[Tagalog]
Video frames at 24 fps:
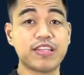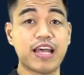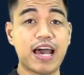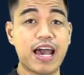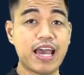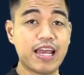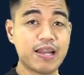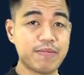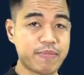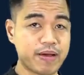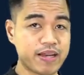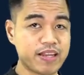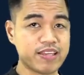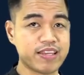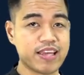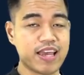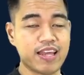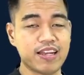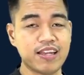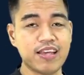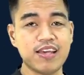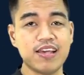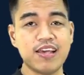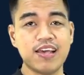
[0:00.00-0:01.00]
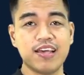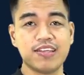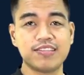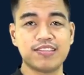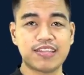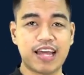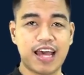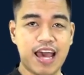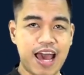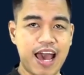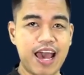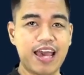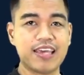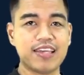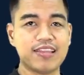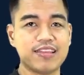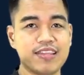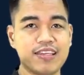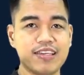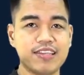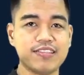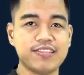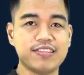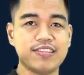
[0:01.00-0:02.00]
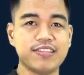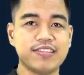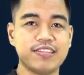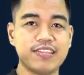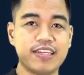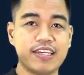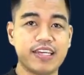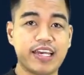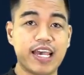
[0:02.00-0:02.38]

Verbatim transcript: dahil pa rin yan sa ITCC.